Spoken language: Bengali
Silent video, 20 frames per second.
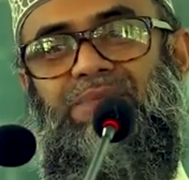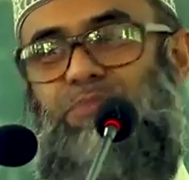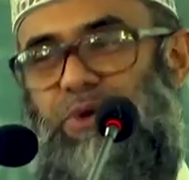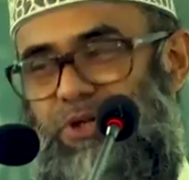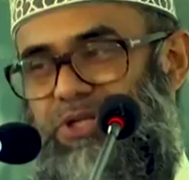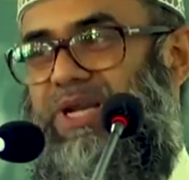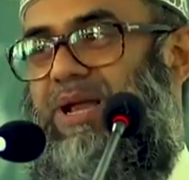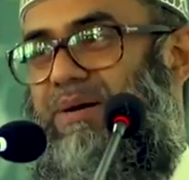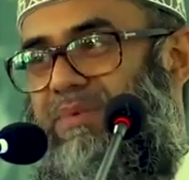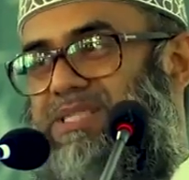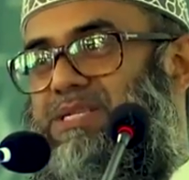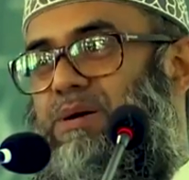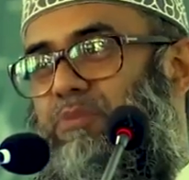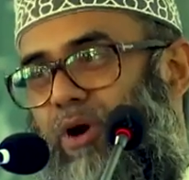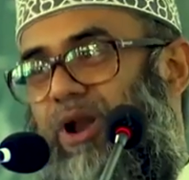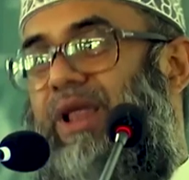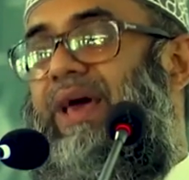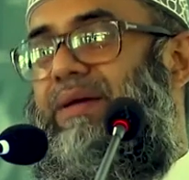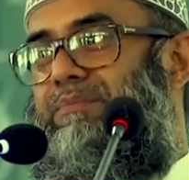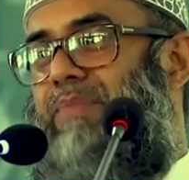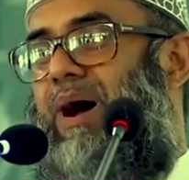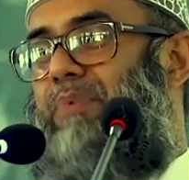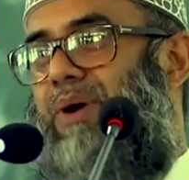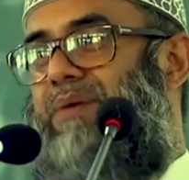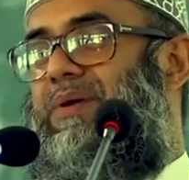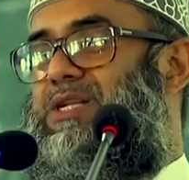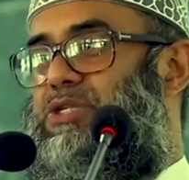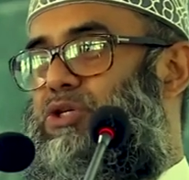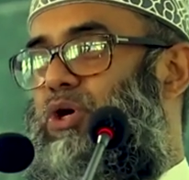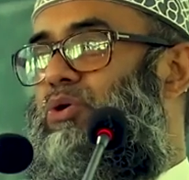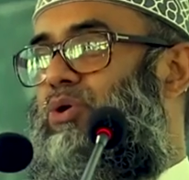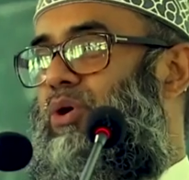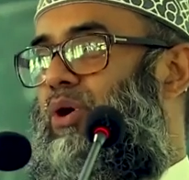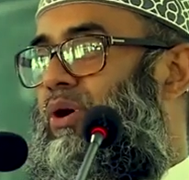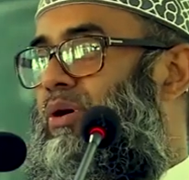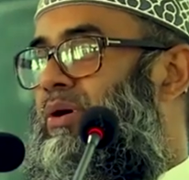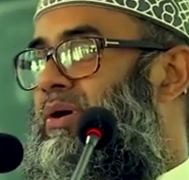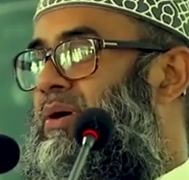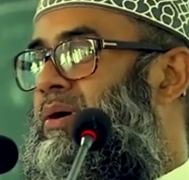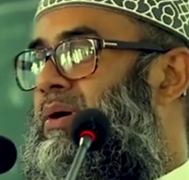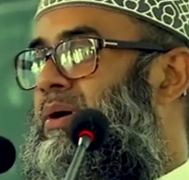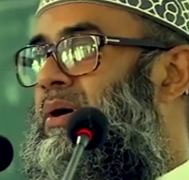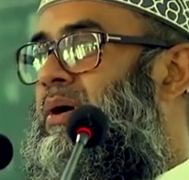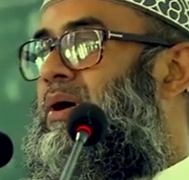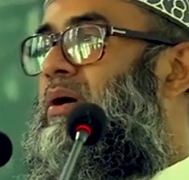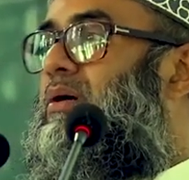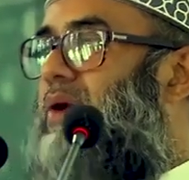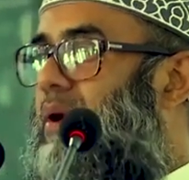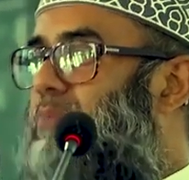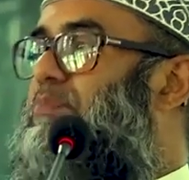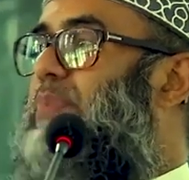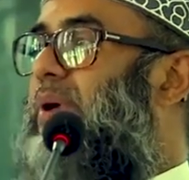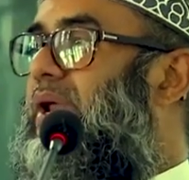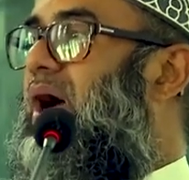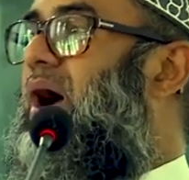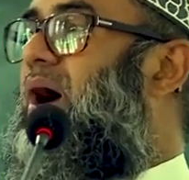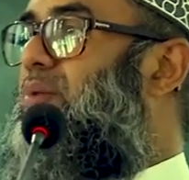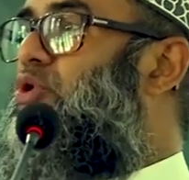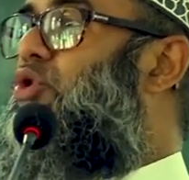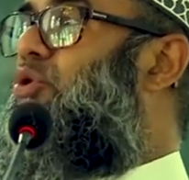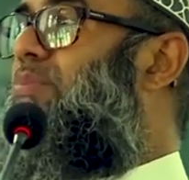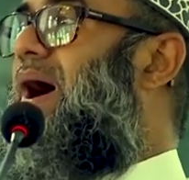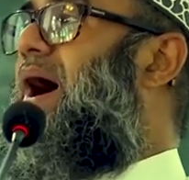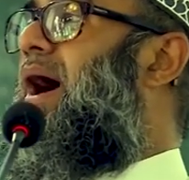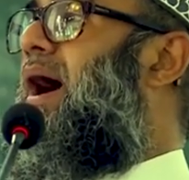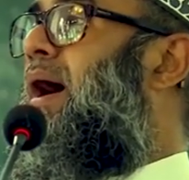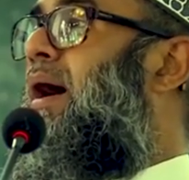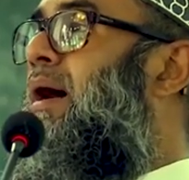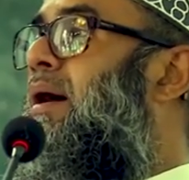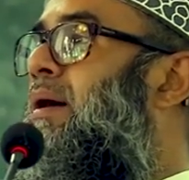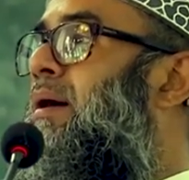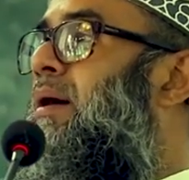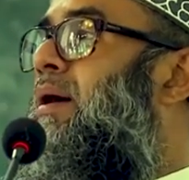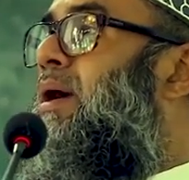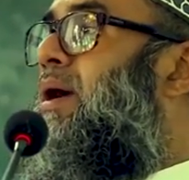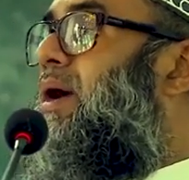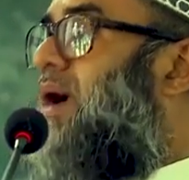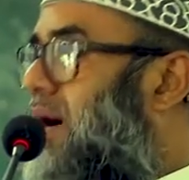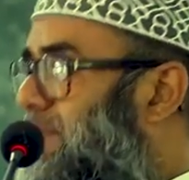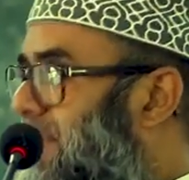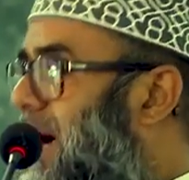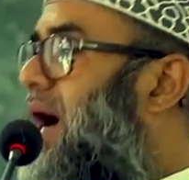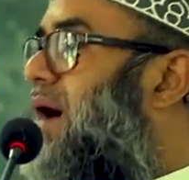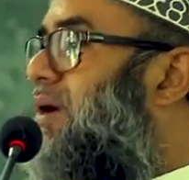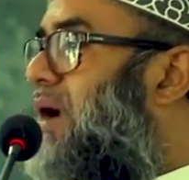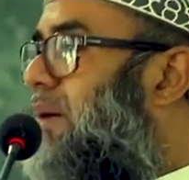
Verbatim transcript: প্রতি নামাজে বলেন মা বাবার জন্য রব্বির হামহুমা কামা